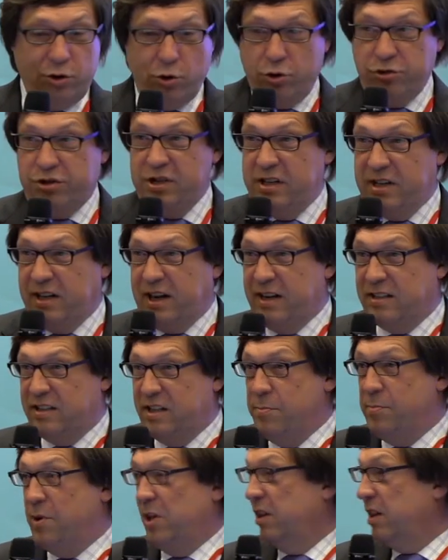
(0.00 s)
должен эти
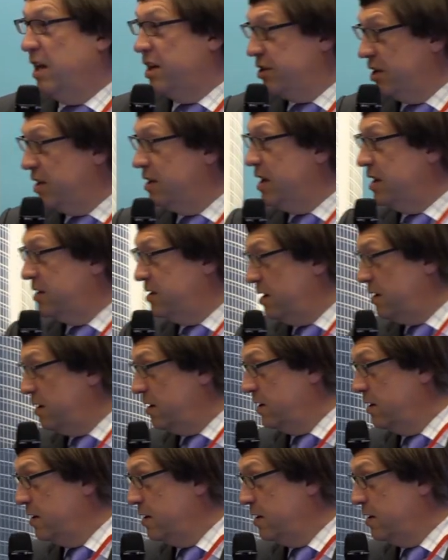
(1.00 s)
косты переложить на тех,